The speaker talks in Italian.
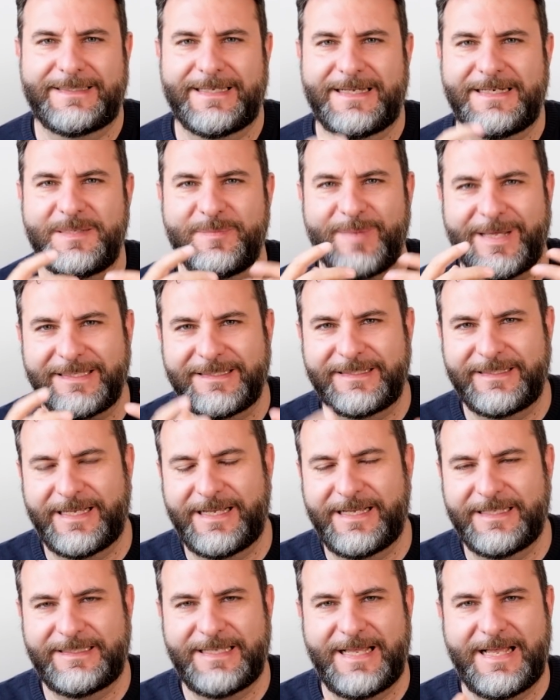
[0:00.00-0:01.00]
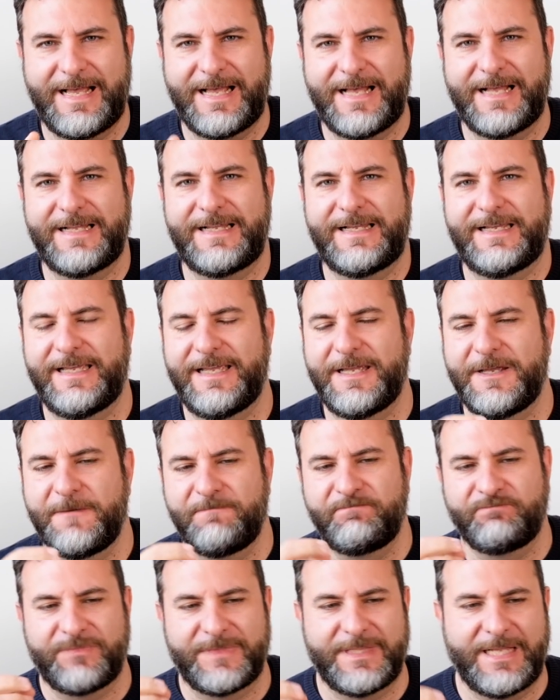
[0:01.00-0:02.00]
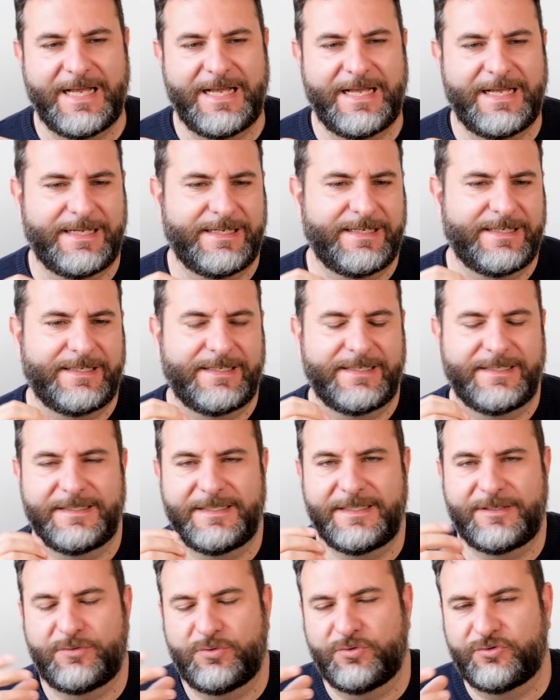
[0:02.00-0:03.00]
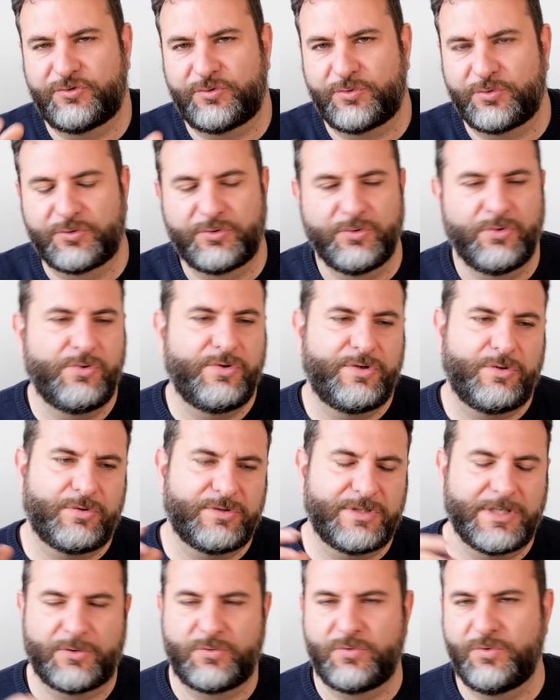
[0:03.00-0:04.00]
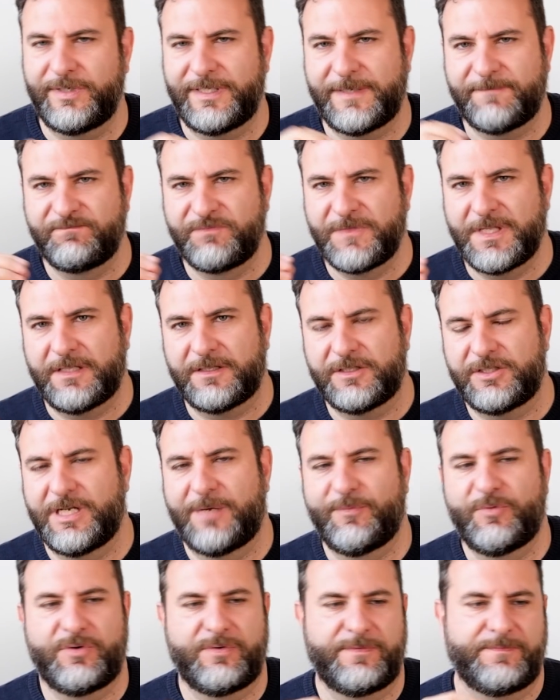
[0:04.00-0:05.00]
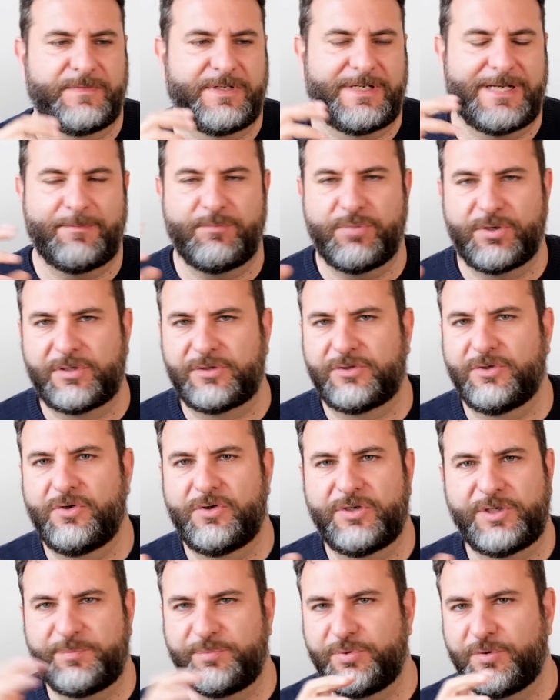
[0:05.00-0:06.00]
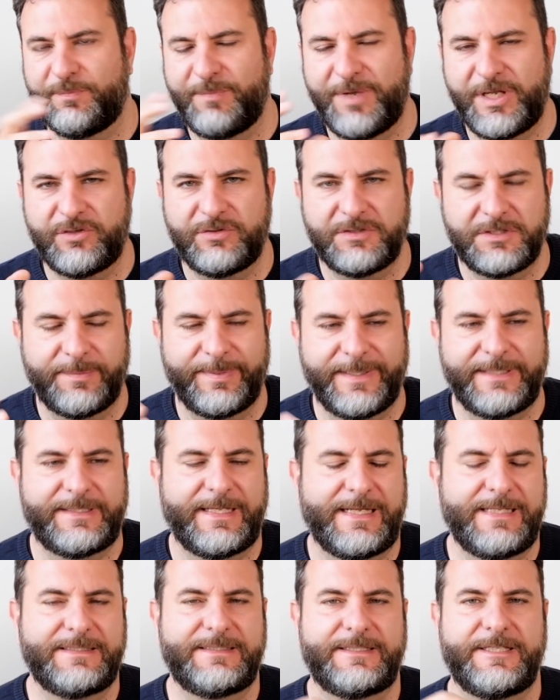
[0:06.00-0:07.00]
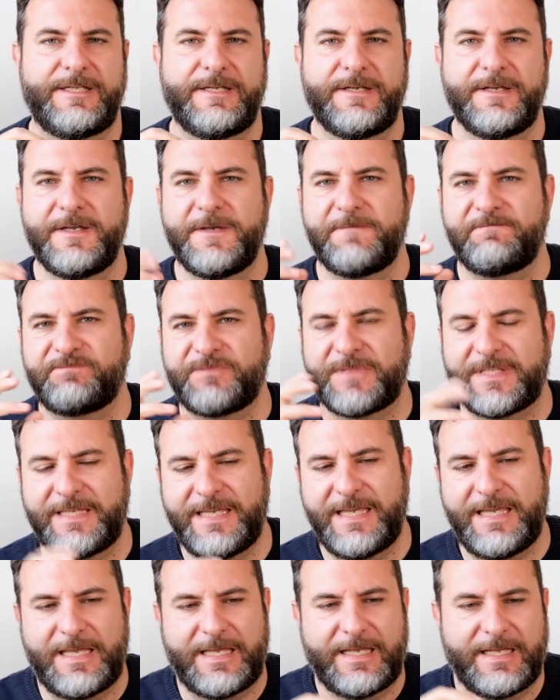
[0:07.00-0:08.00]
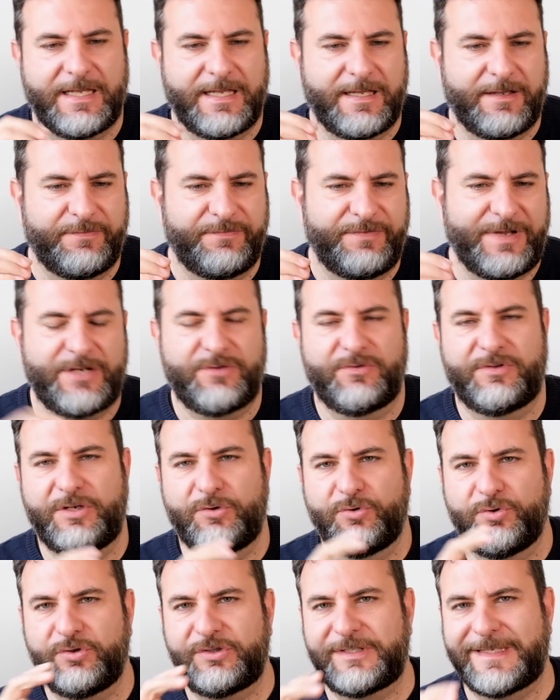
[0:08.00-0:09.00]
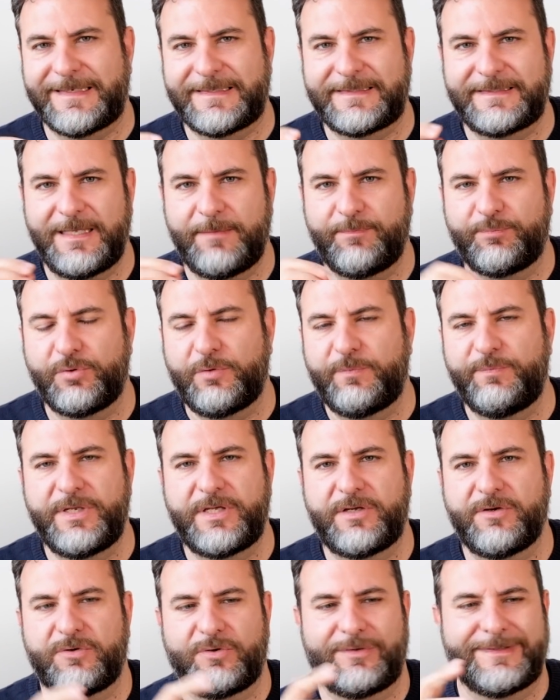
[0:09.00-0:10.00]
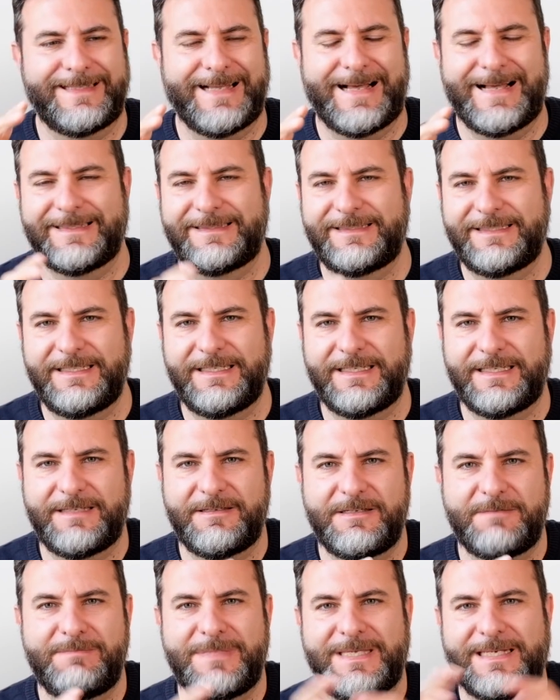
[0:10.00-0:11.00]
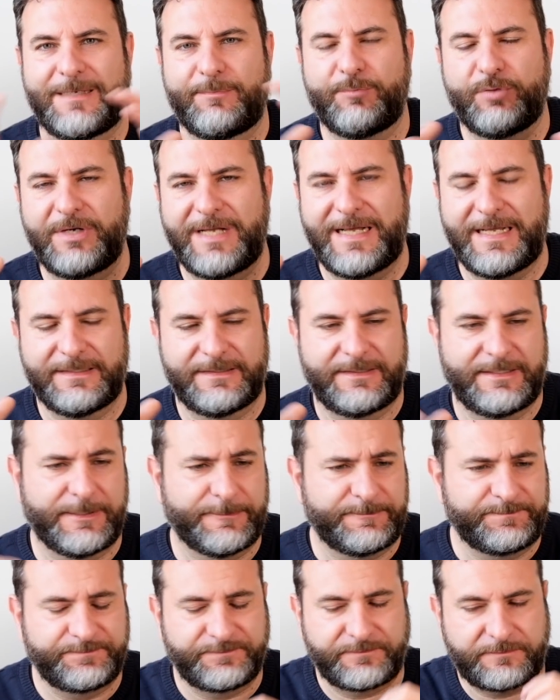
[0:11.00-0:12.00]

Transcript: alimentata anche dai eh, costruttori o di alcuni diciamo, laboratori più o meno indipendenti che eh, fanno i loro test e pubblicano dati mirabolanti